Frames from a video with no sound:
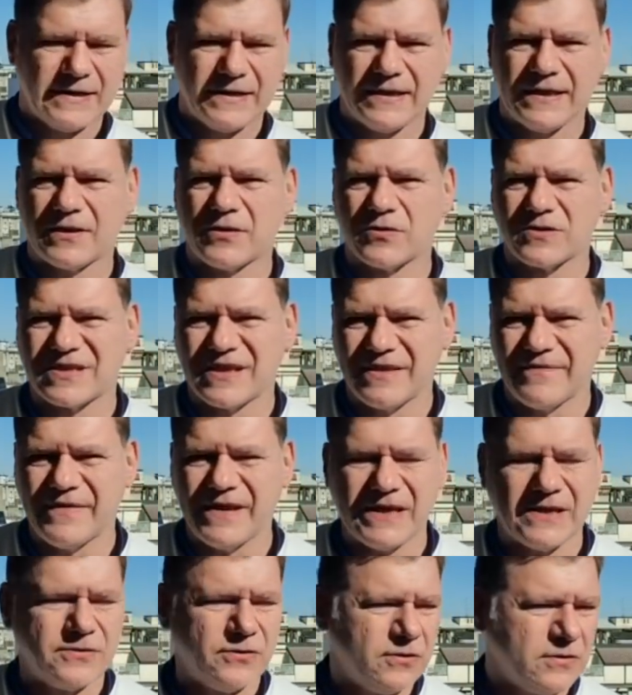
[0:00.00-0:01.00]
Le cose le
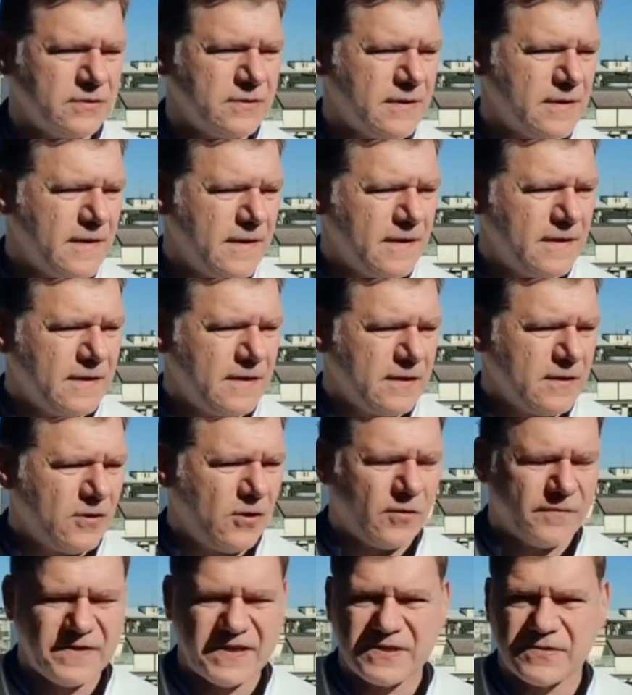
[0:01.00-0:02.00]
vedo,
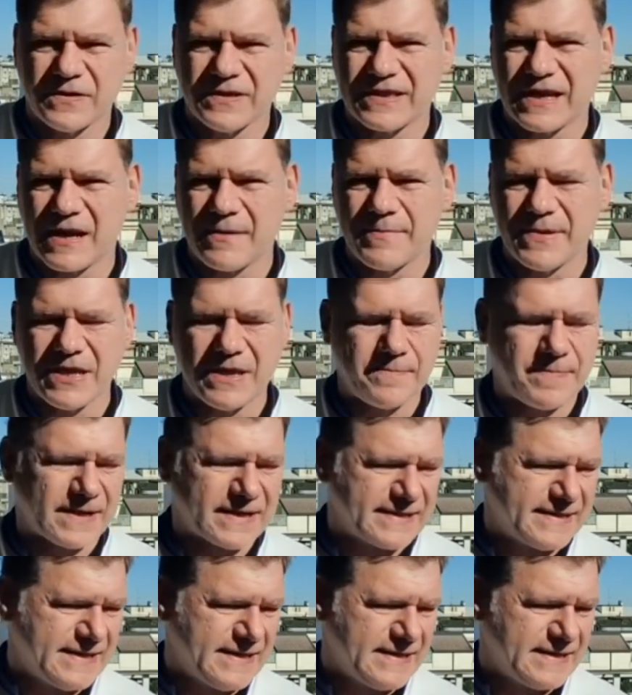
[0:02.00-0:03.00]
ho visto entrambe le
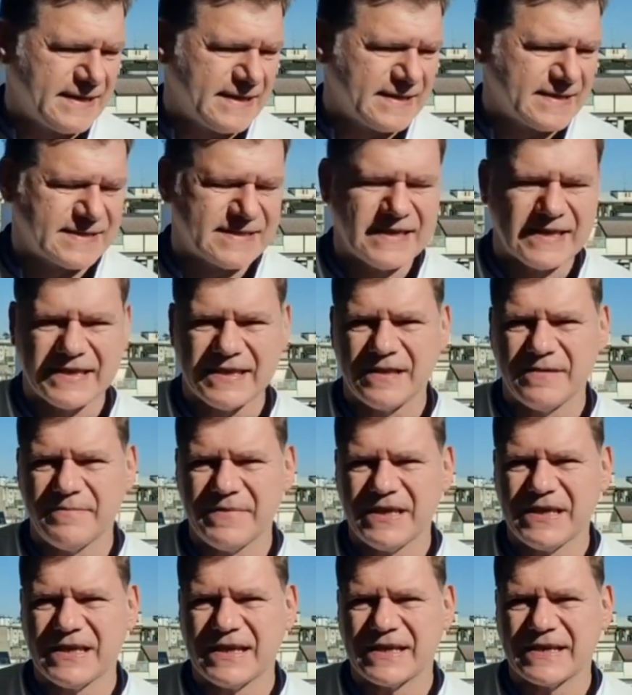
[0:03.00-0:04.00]
partite, sia del
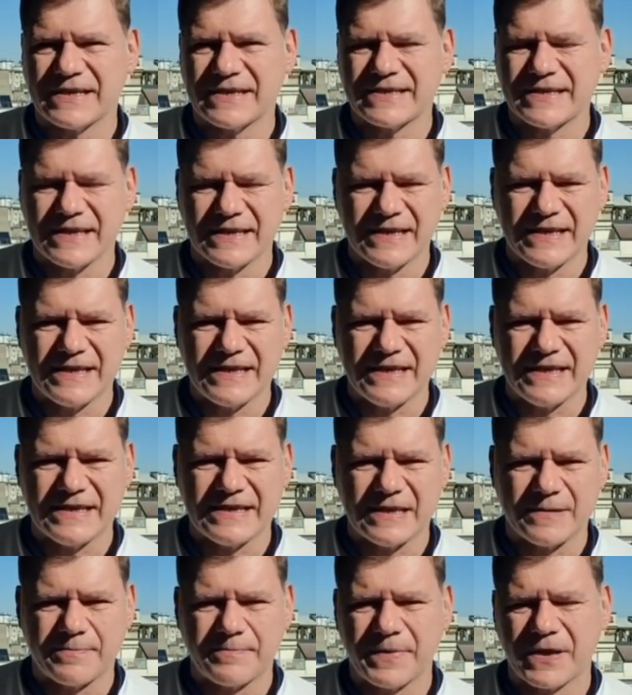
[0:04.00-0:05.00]
Milan sia
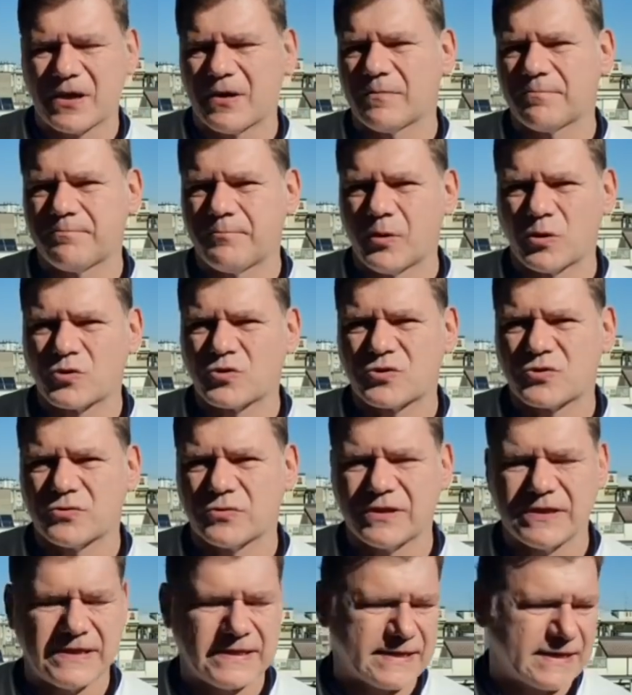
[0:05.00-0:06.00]
dell'Inter, però
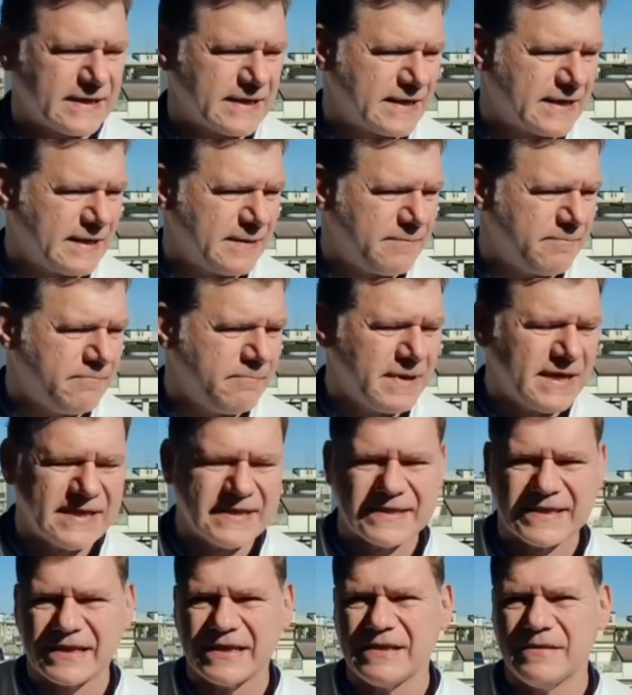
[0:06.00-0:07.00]
posso dire che
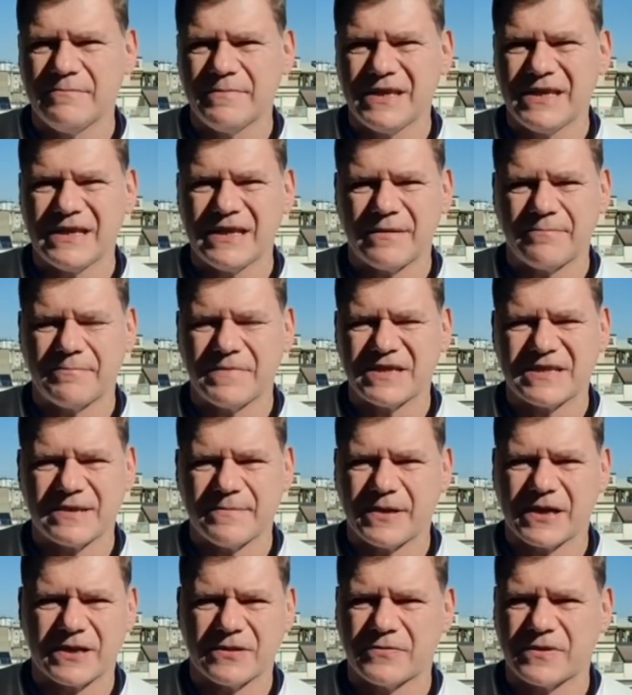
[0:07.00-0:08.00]
mentre il Milan mi
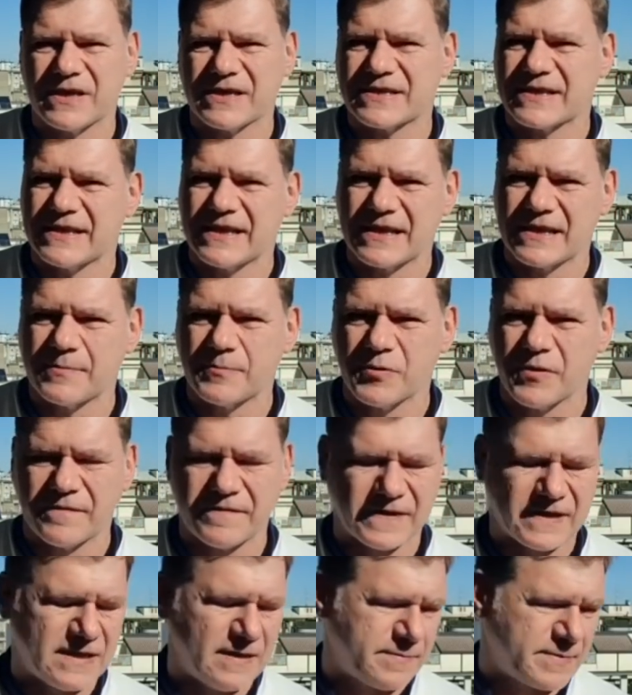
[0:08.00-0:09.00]
sembra che non riesca neanche più a
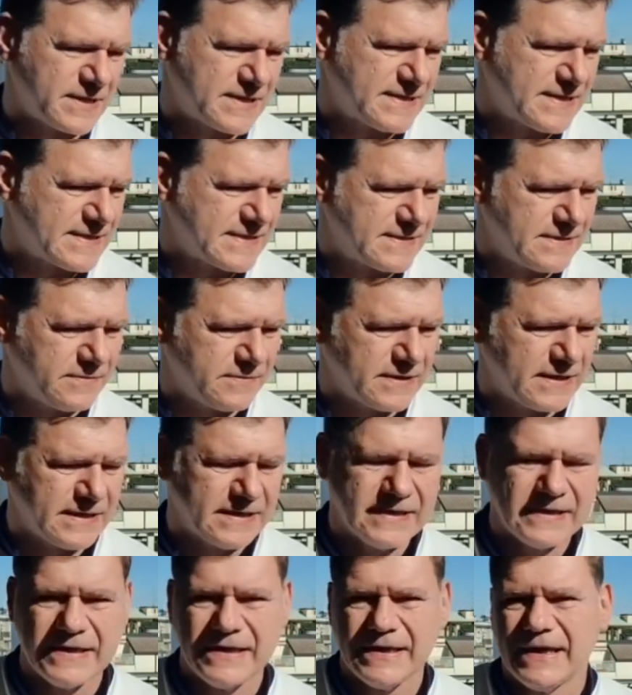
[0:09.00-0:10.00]
fare la
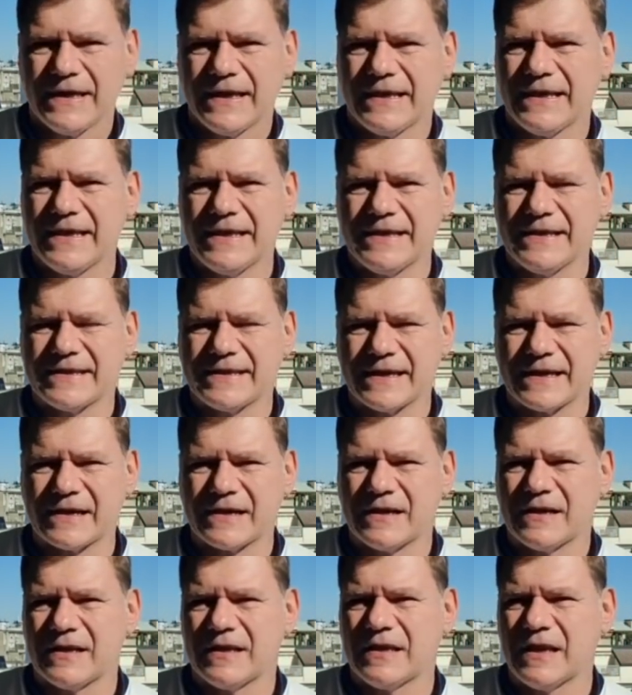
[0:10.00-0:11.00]
prestazione,
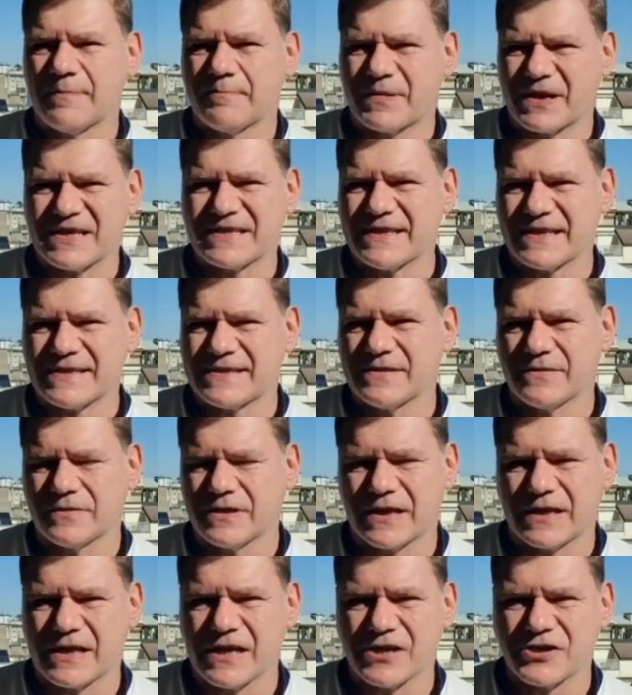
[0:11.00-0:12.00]
l'Inter la
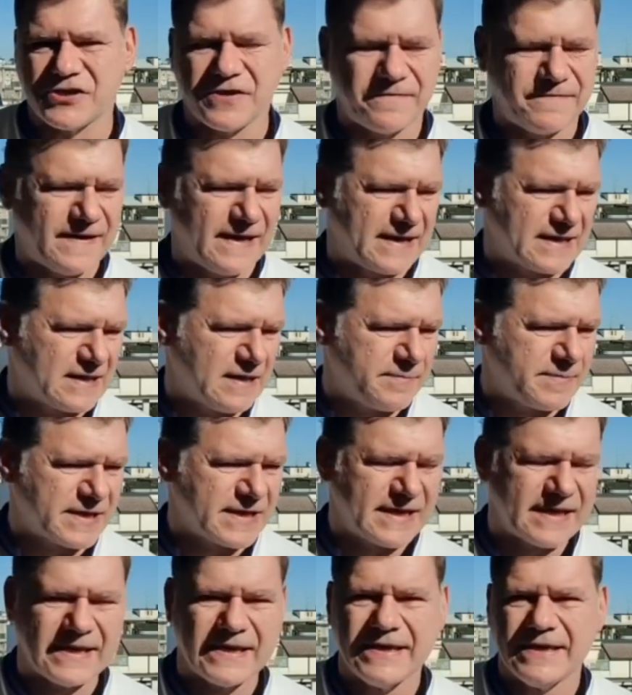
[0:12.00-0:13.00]
prestazione riesce a farla,
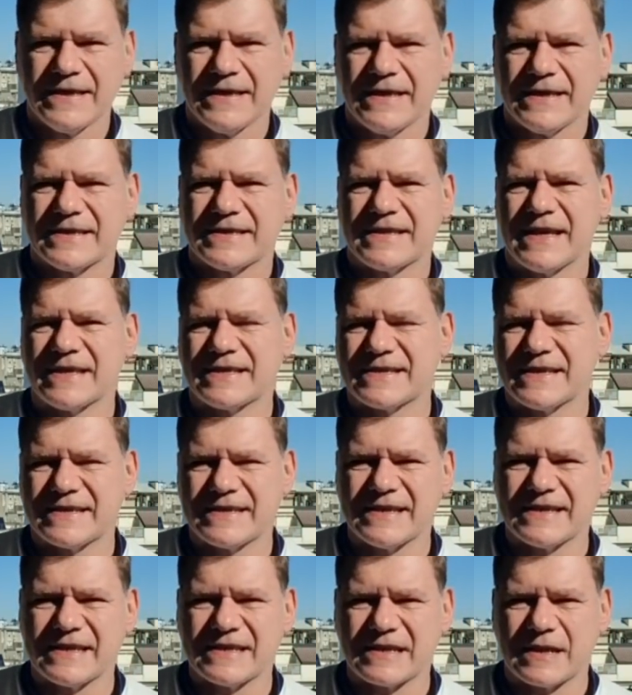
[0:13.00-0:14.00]
perché se ha il
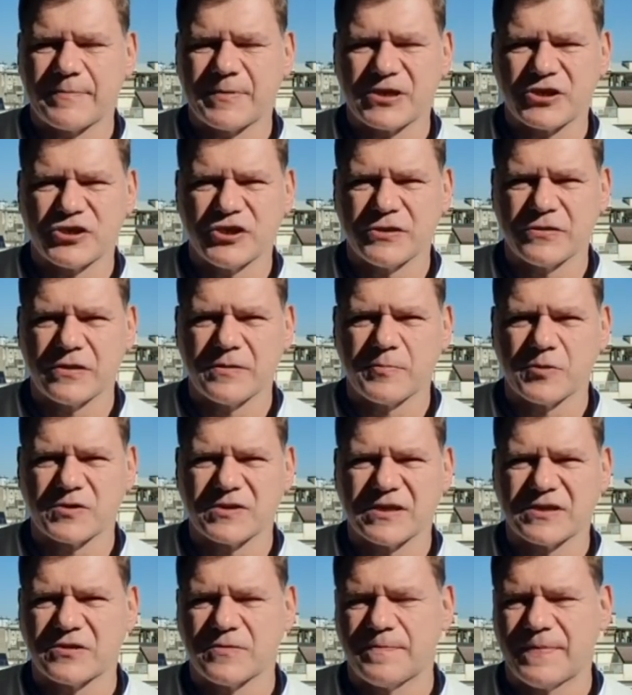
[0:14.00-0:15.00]
73% di
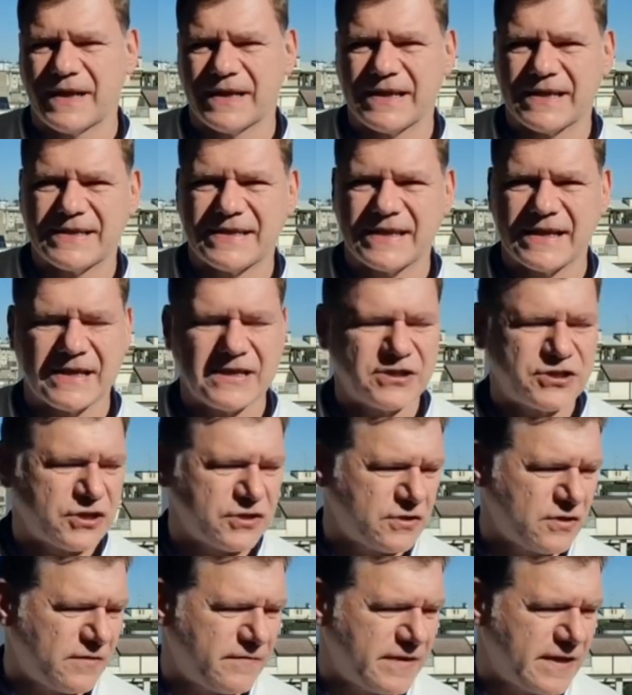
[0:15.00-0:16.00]
possesso palla tira
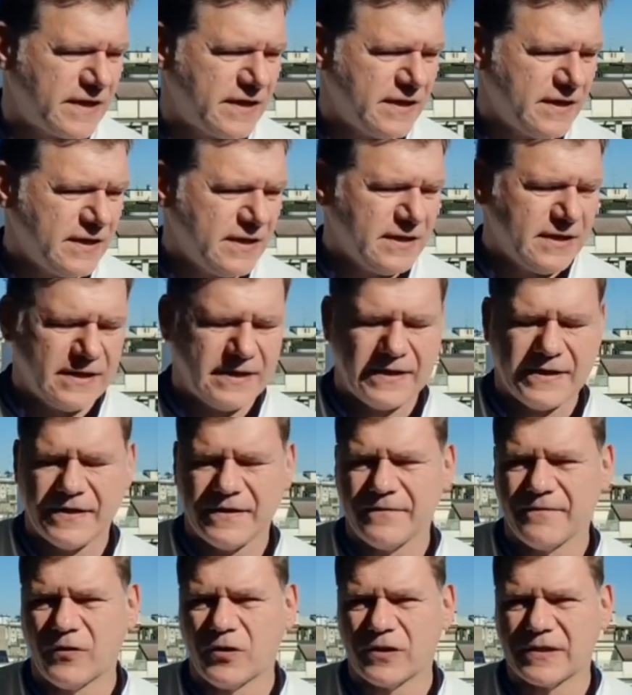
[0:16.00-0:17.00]
19
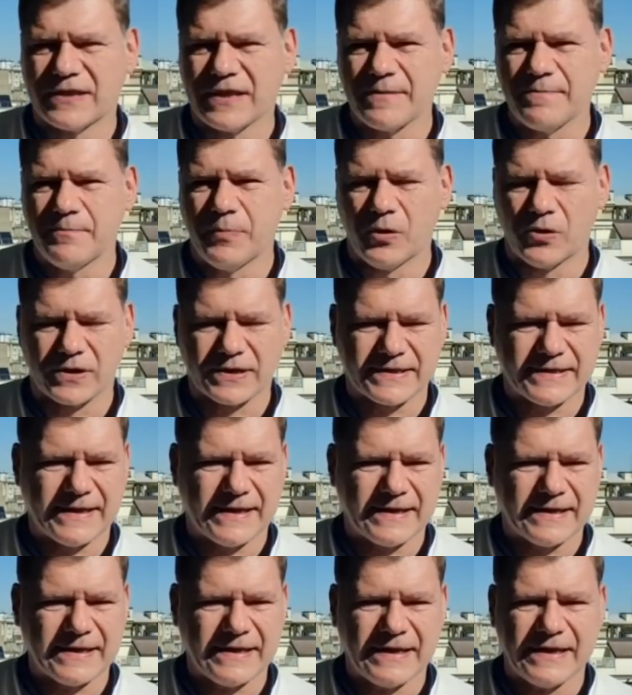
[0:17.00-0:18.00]
eh, volte in
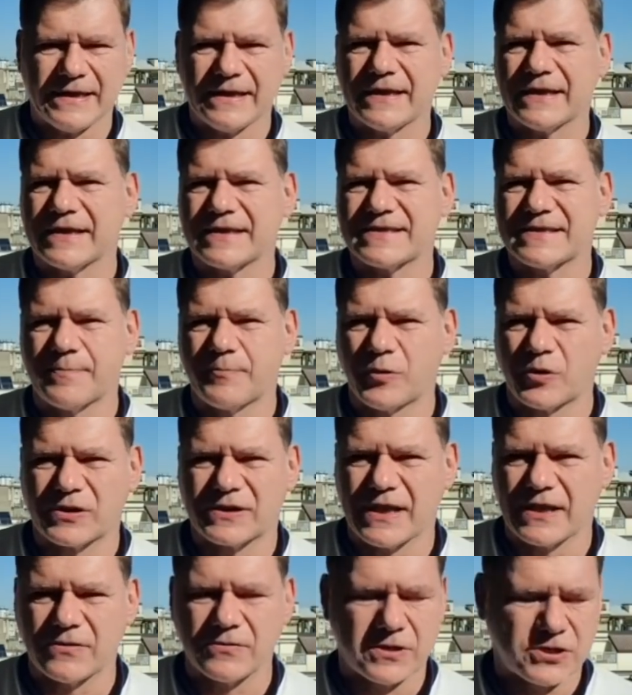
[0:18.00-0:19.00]
porta e, e sta
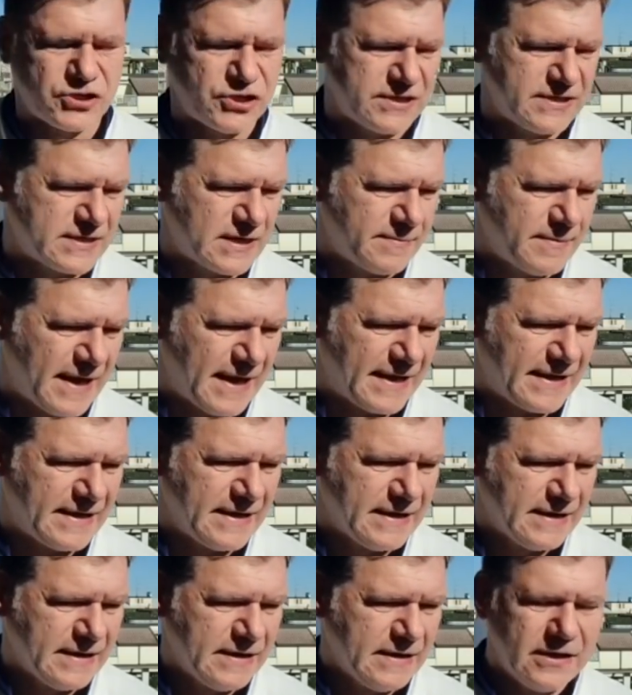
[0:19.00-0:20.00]
porta non la centra mai,